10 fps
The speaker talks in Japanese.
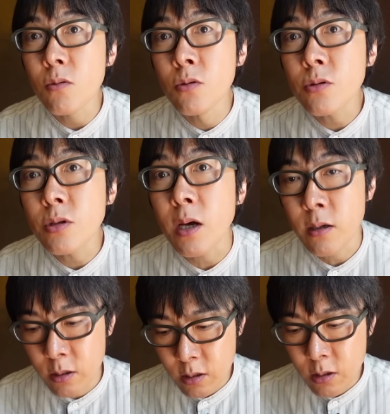本当だ、
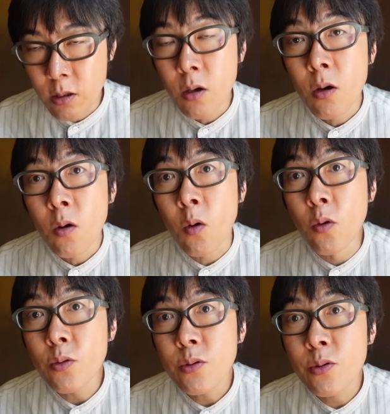
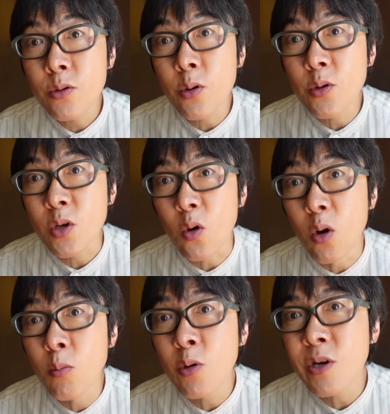本当に
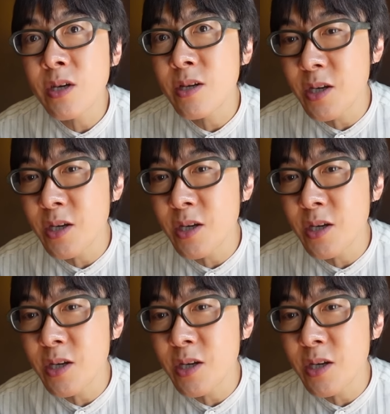思いっ